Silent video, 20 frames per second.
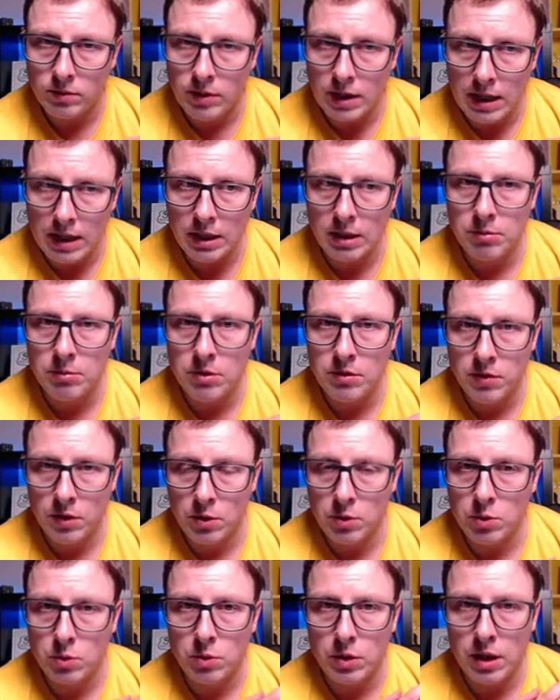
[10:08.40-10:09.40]
w takim
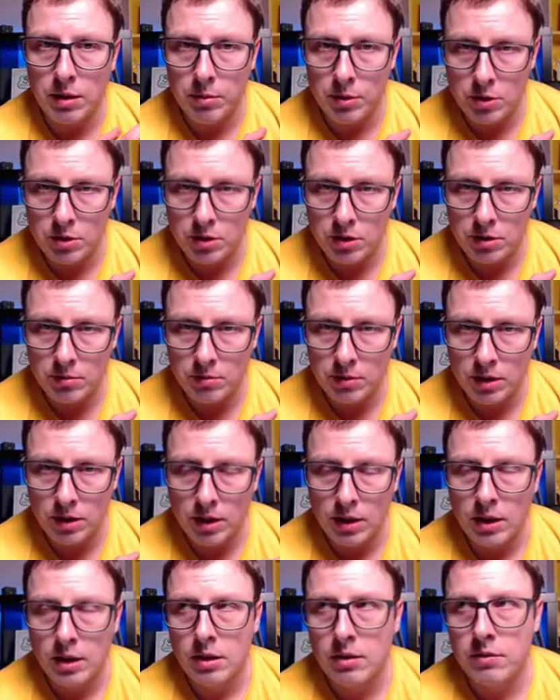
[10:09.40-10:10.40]
związku chemicznym
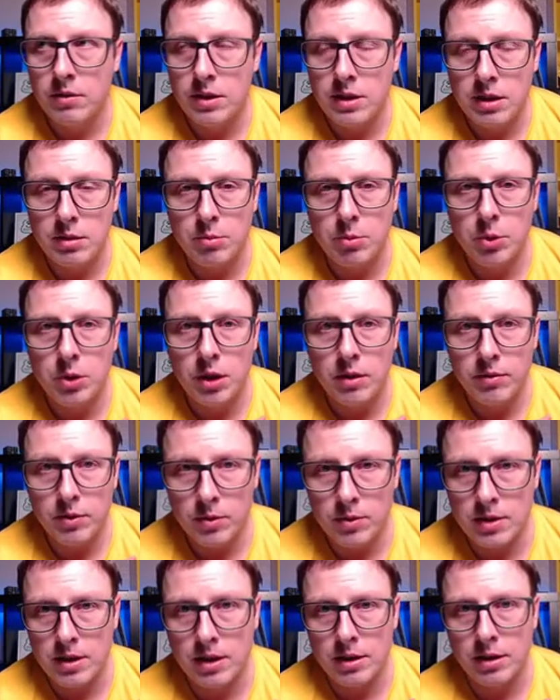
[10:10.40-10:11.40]
występuje
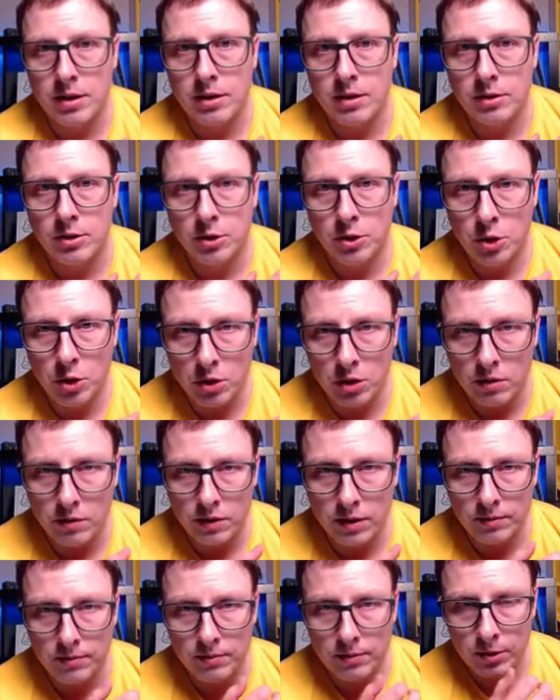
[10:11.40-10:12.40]
wiązanie
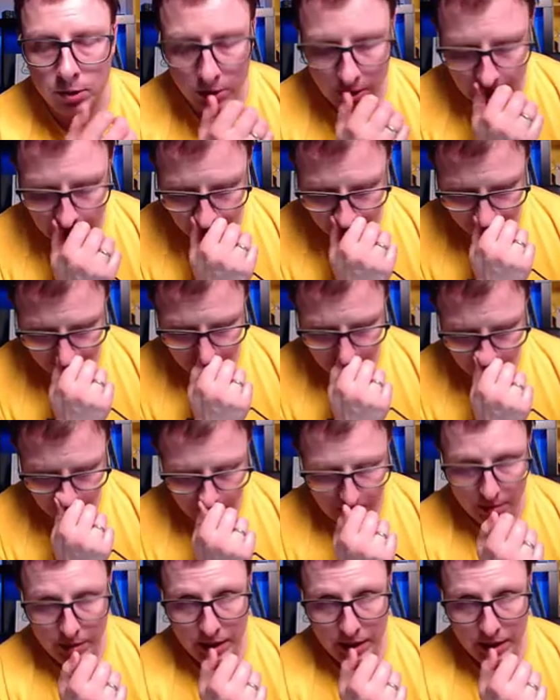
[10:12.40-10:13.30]
jonowe. ok? Czyli